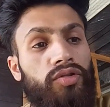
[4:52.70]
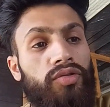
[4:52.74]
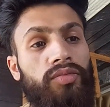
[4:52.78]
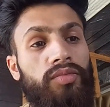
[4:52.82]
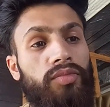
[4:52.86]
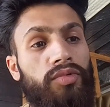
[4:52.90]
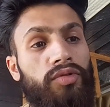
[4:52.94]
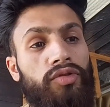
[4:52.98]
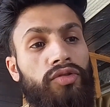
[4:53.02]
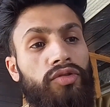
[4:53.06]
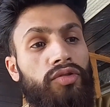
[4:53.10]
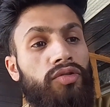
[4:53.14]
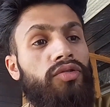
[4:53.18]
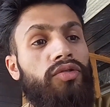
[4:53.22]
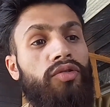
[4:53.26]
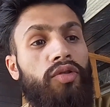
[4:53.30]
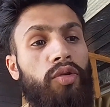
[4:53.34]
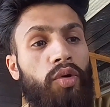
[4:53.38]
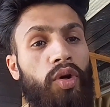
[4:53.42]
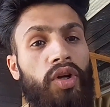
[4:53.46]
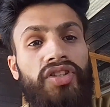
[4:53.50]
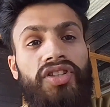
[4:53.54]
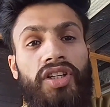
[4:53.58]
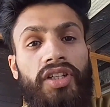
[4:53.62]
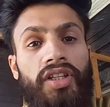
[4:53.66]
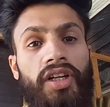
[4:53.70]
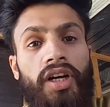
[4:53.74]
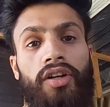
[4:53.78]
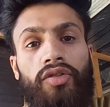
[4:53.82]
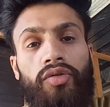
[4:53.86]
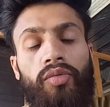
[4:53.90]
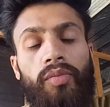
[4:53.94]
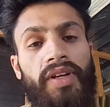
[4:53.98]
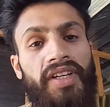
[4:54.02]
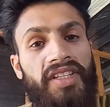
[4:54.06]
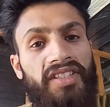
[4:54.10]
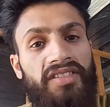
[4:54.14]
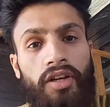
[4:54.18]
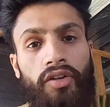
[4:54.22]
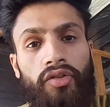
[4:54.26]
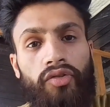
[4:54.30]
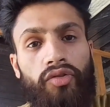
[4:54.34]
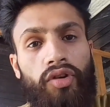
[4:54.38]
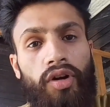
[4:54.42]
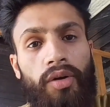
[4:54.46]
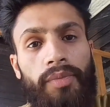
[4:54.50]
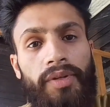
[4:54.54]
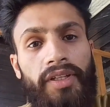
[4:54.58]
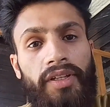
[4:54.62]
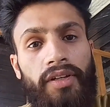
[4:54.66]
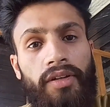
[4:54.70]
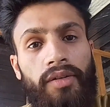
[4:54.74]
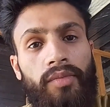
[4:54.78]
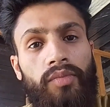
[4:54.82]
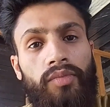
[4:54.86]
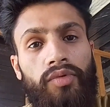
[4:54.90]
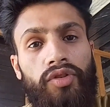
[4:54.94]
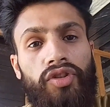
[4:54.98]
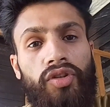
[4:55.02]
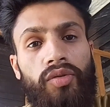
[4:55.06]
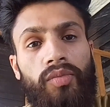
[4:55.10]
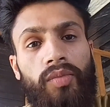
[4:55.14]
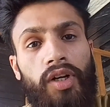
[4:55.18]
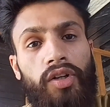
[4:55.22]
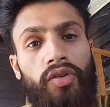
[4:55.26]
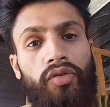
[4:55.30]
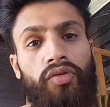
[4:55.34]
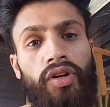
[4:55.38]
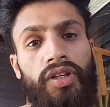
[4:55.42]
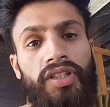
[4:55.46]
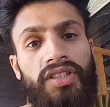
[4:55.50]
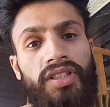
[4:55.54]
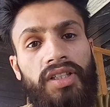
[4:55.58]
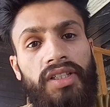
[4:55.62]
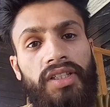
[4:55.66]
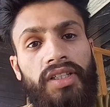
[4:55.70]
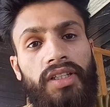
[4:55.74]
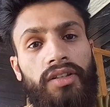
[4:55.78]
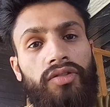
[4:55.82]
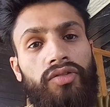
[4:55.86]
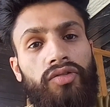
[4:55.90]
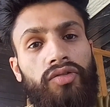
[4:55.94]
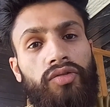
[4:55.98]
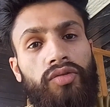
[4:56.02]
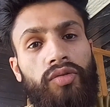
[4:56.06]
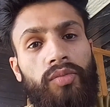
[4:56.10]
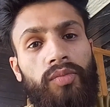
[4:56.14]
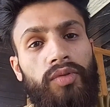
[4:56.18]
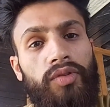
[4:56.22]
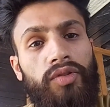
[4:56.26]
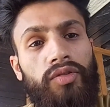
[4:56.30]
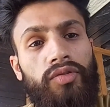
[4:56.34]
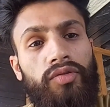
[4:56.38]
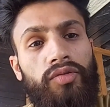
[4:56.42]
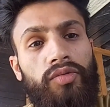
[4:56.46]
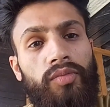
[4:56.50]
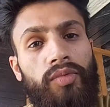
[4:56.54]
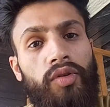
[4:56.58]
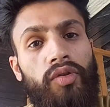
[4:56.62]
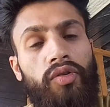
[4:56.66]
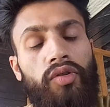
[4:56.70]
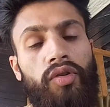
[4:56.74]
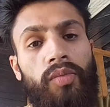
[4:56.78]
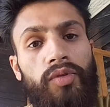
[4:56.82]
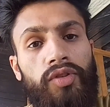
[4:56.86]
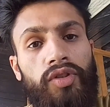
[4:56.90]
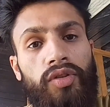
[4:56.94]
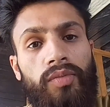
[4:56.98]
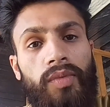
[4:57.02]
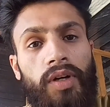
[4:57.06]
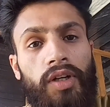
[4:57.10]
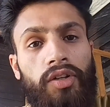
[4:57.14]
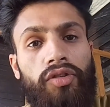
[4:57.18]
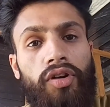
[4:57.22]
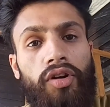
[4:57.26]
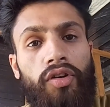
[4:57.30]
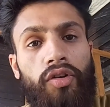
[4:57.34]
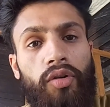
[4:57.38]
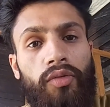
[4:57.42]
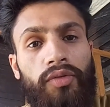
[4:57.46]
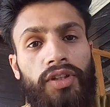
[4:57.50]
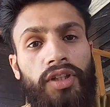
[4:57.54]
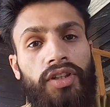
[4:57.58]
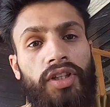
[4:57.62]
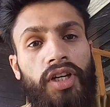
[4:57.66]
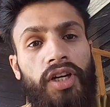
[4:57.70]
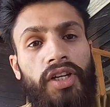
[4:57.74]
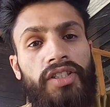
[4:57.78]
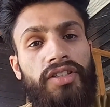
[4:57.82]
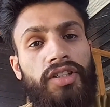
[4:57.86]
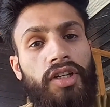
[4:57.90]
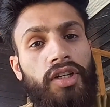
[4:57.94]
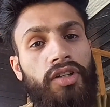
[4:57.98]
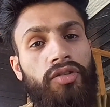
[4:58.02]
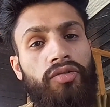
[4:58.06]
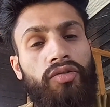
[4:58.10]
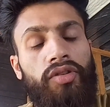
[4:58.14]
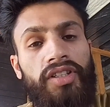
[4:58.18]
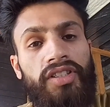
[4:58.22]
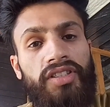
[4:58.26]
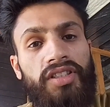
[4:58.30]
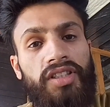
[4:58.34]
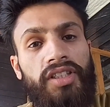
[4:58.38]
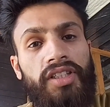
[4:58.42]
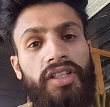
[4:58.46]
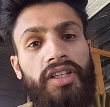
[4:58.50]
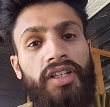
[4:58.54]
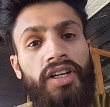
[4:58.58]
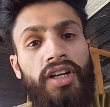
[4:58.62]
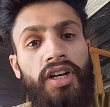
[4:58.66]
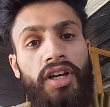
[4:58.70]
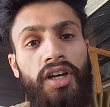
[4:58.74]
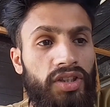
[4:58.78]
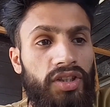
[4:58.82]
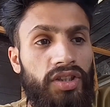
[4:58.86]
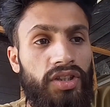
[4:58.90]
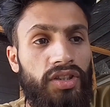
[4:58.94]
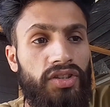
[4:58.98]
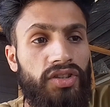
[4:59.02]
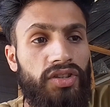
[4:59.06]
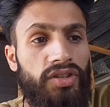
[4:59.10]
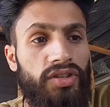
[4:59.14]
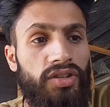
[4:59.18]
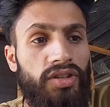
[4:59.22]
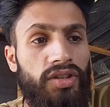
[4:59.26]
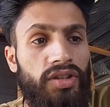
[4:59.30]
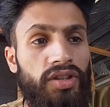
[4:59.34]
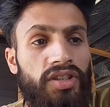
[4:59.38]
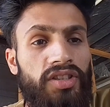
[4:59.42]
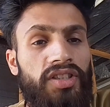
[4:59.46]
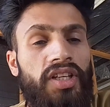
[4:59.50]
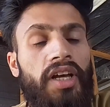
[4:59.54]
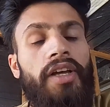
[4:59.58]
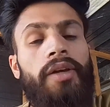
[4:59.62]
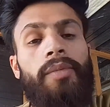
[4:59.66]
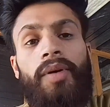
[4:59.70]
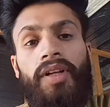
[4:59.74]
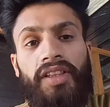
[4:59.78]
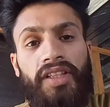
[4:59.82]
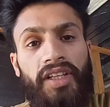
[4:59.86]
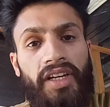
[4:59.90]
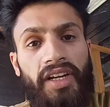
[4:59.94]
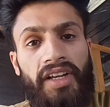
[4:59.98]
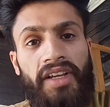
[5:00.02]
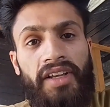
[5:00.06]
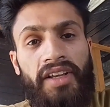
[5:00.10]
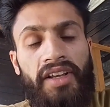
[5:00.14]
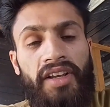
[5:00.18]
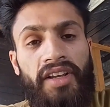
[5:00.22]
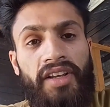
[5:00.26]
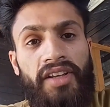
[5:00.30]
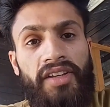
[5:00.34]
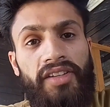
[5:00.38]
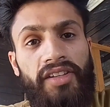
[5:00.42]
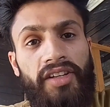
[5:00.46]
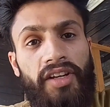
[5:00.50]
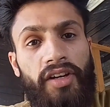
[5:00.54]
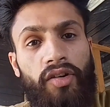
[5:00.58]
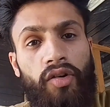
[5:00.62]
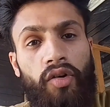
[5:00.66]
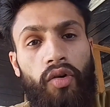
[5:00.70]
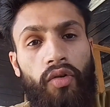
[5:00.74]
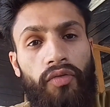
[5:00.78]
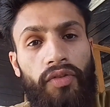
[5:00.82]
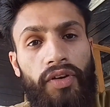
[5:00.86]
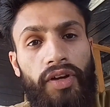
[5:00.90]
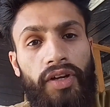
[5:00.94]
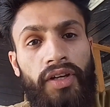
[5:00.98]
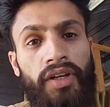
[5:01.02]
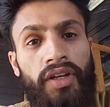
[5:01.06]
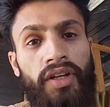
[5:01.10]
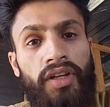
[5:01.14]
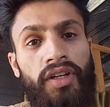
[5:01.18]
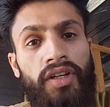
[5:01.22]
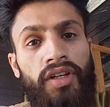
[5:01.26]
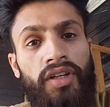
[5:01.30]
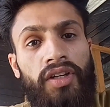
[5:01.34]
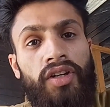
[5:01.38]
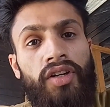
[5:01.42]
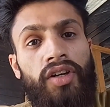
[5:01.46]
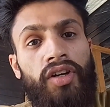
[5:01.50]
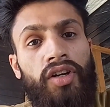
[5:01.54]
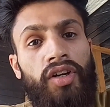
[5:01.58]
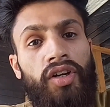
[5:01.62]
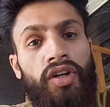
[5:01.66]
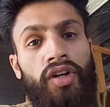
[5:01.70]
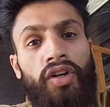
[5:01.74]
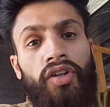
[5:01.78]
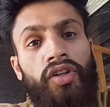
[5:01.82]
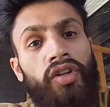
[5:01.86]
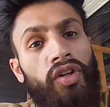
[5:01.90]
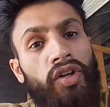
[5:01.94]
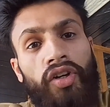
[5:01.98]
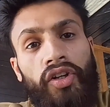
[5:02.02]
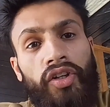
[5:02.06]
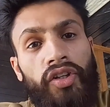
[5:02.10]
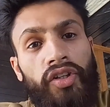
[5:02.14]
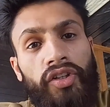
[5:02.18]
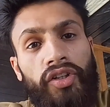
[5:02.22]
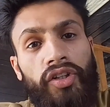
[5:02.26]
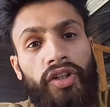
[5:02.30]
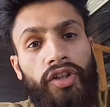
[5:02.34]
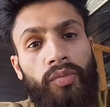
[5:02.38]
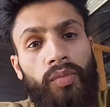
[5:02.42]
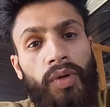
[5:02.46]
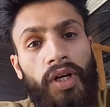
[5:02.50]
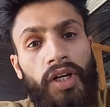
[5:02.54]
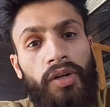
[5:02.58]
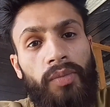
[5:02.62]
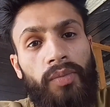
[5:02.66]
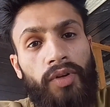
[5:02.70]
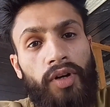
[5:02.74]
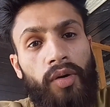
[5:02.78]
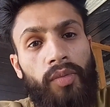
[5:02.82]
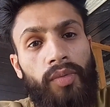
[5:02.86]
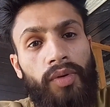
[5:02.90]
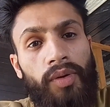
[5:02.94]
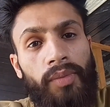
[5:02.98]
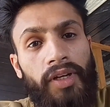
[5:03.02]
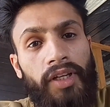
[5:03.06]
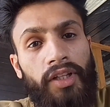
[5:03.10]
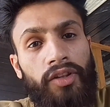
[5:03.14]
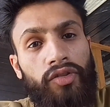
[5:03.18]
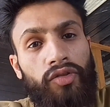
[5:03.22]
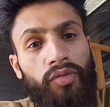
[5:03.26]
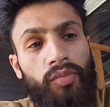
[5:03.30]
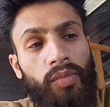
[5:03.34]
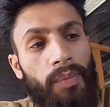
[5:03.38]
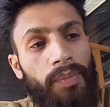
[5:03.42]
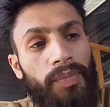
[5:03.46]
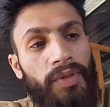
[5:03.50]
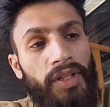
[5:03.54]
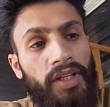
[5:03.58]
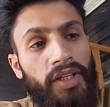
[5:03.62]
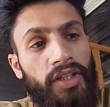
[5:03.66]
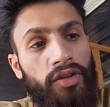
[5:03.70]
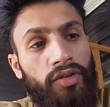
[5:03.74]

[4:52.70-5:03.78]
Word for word: थोड़ा सा डर तुम्हें ईसाइयों का भी है मुसलमानों का इसलिए तुम तुम लोगों को मुसलमानों का खौफ तो था ईसाइयों का इसलिए क्योंकि वो तुम्हारा ही बन रहे हैं ये खौफ है ये तुम्हारी प्रॉब्लम है तुम अपने हिंदू धर्म में